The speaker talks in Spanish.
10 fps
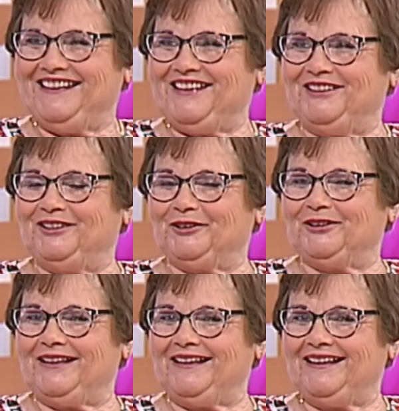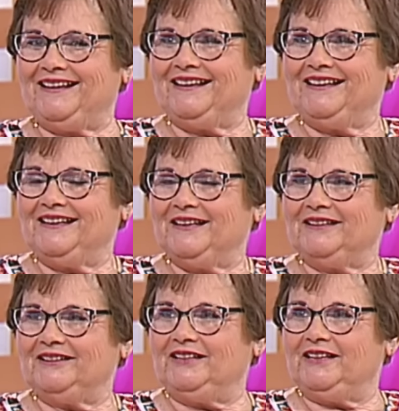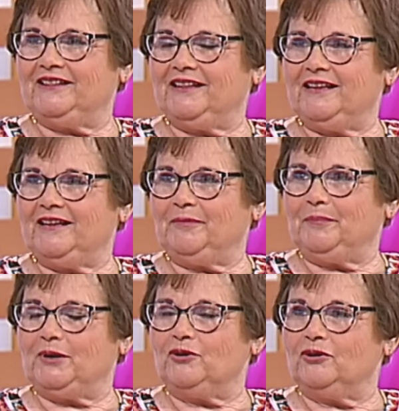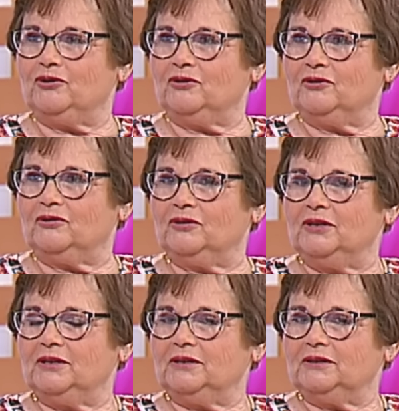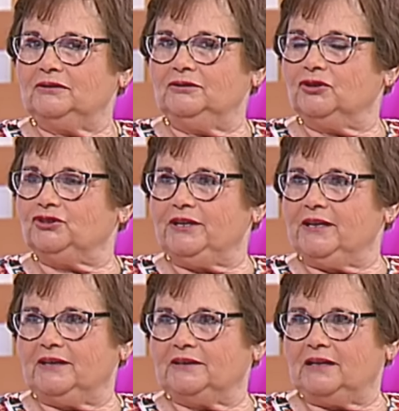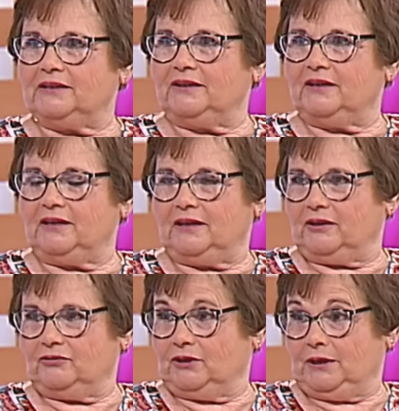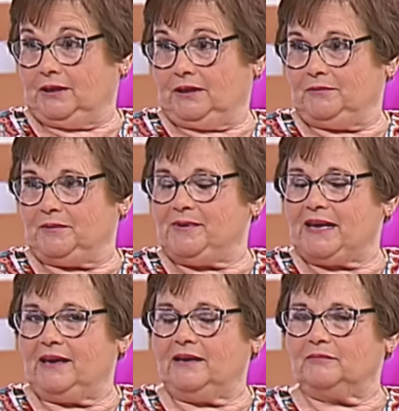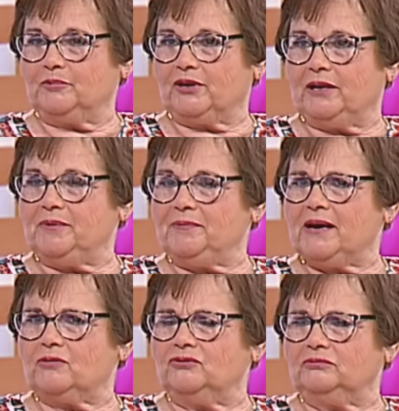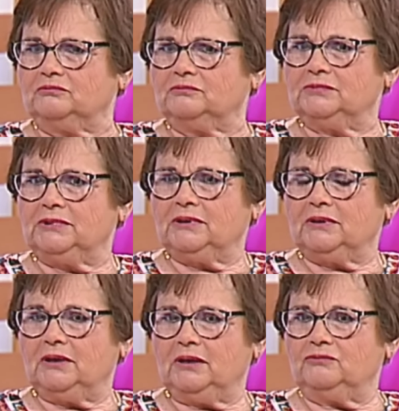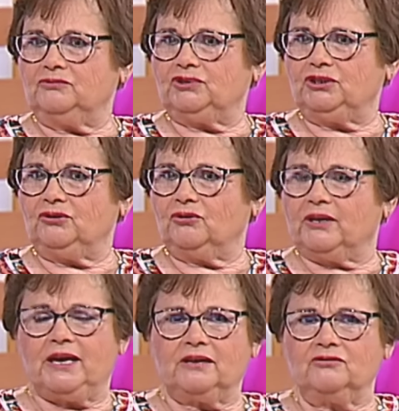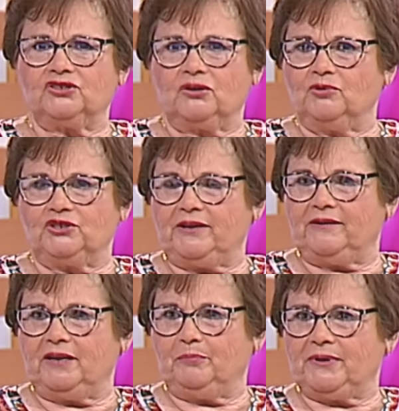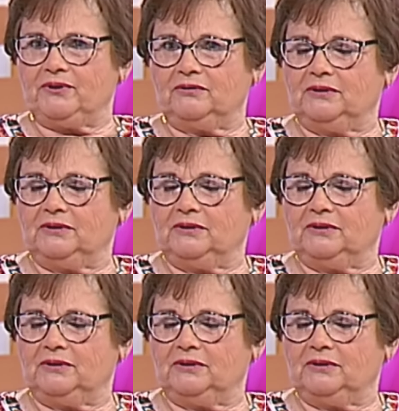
y entonces dice, pero no, no tiene que estar, dice, donde vivía él, porque él vivía con en un sitio, es que no sé cómo se dice en español.